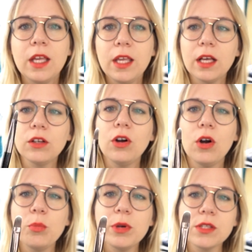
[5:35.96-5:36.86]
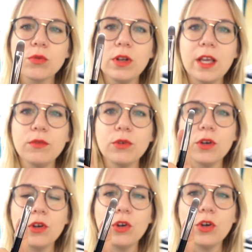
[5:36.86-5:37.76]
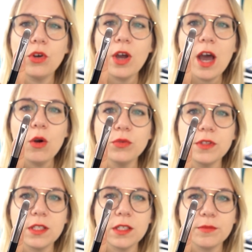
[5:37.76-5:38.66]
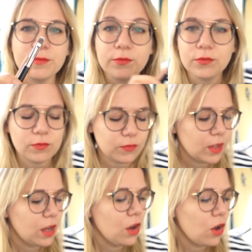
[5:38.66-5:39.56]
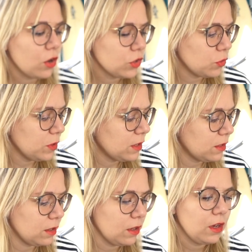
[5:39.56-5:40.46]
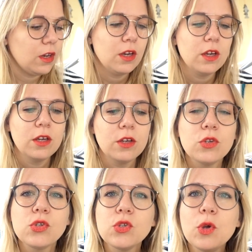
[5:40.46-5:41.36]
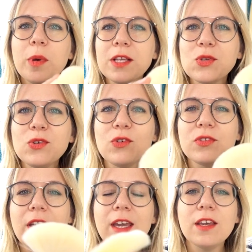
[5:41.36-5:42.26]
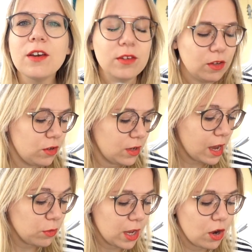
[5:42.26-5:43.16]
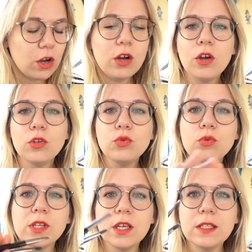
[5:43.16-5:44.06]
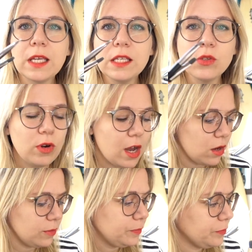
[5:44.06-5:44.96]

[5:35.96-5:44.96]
Et un grand pinceau lèvres euh, arrondi. Ensuite, ce pinceau éventail. ah oui, alors 12 et 13 dollars.